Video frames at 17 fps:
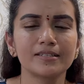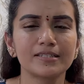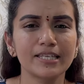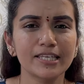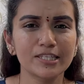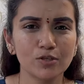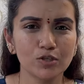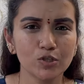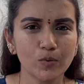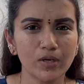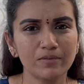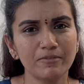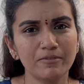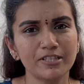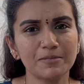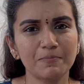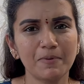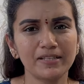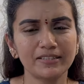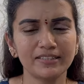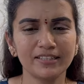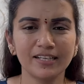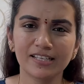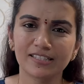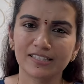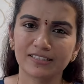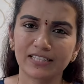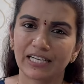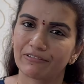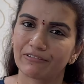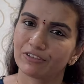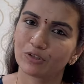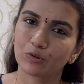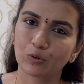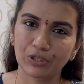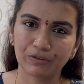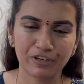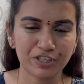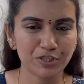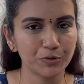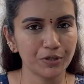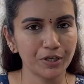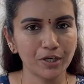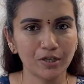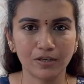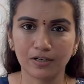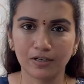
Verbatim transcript: சிக்ஸ் டு டுவெல் மந்த்ஸ் பார்த்தீங்கன்னா நான் சித்தாரா வந்து கூடவே ஷூட்டிங்